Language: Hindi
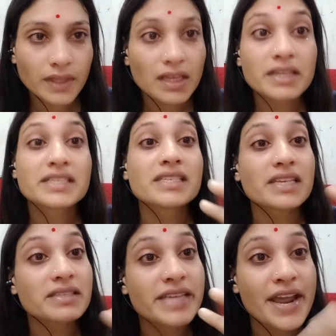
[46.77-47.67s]
किसी
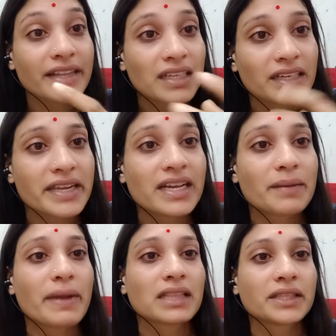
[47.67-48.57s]
से शेयर तक नहीं
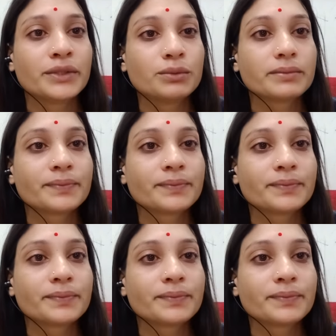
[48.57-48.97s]
कर पाती हूँ